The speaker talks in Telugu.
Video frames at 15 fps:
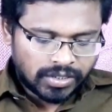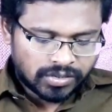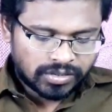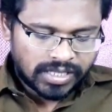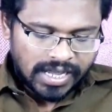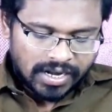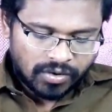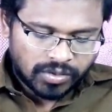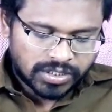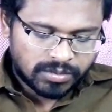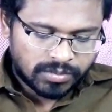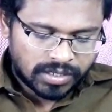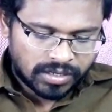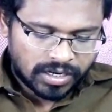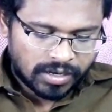సో దానికోసం
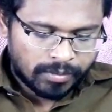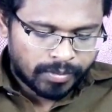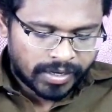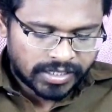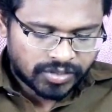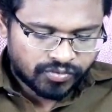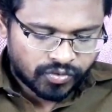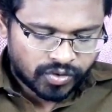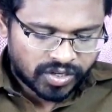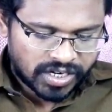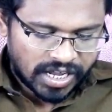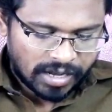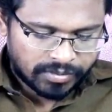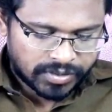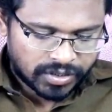మనం కంప్రెస్ ఫోటో
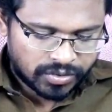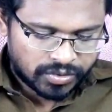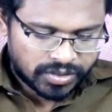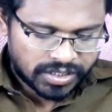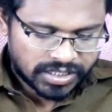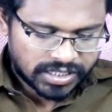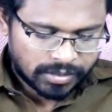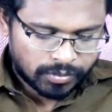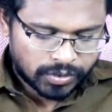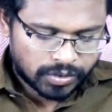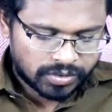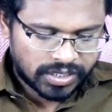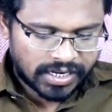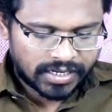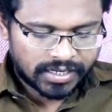అనే ఆప్షన్ యూజ్ చేస్తాము
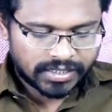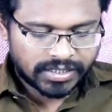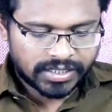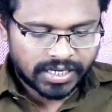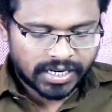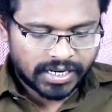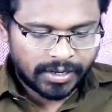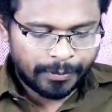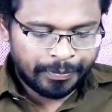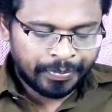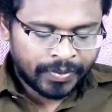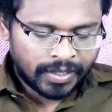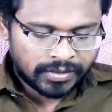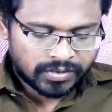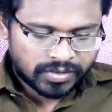సో దాన్ని టచ్ చేయండి
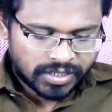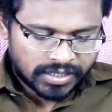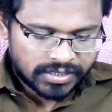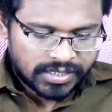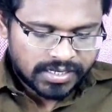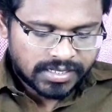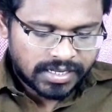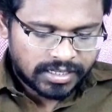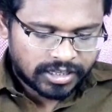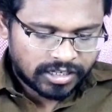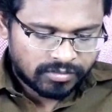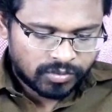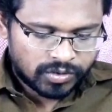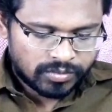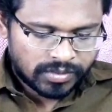సో టచ్ చేస్తే
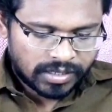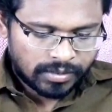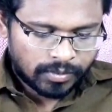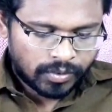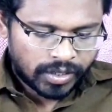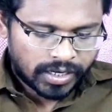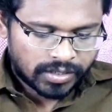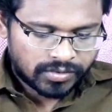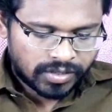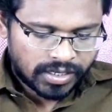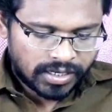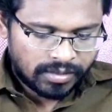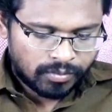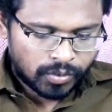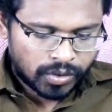ఇంతకుముందు మనం ఇక్కడ
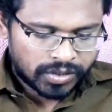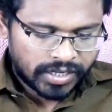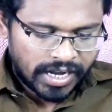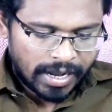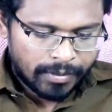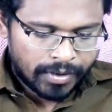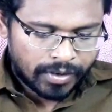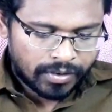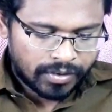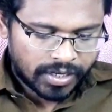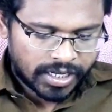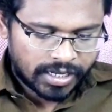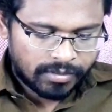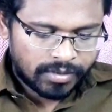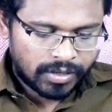చూడండి మూడు వందల యాభై రెండు
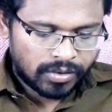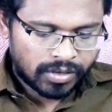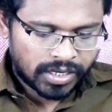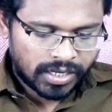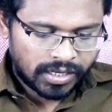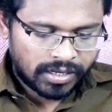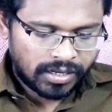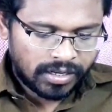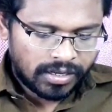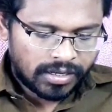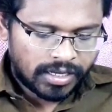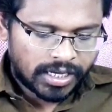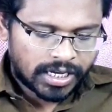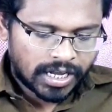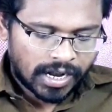కేబీలోకి
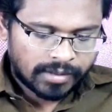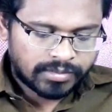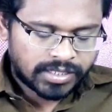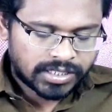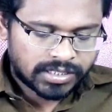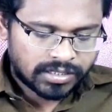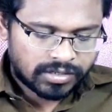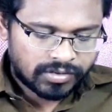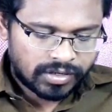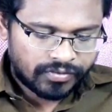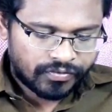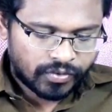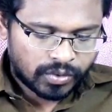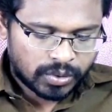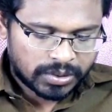ఈ క్రాప్ చేసినటువంటి
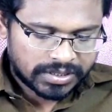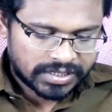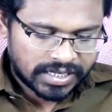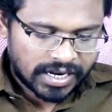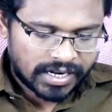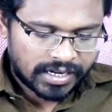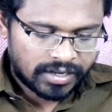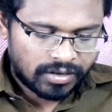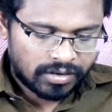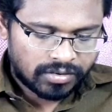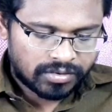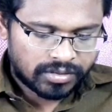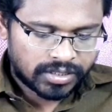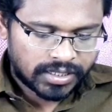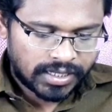ఫోటో స్టార్టింగ్లో
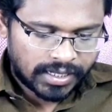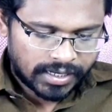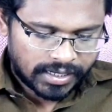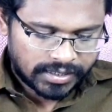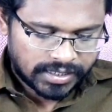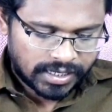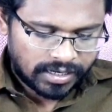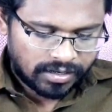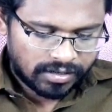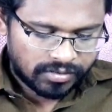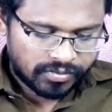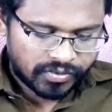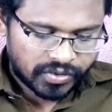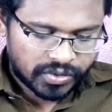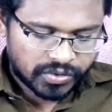ఉంటుంది కదా రీసెంట్
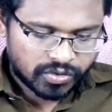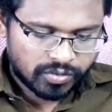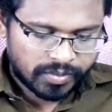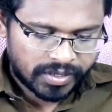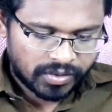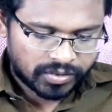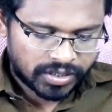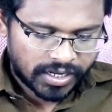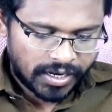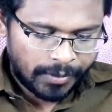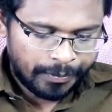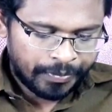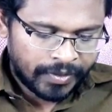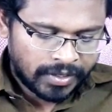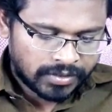ఫొటోస్ ఓపెన్ అవుతాయి
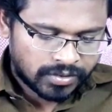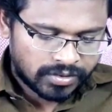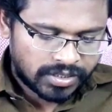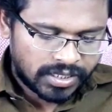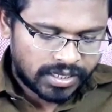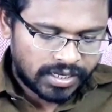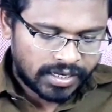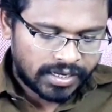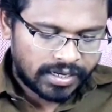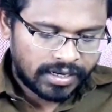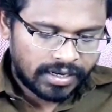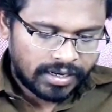సో దీన్ని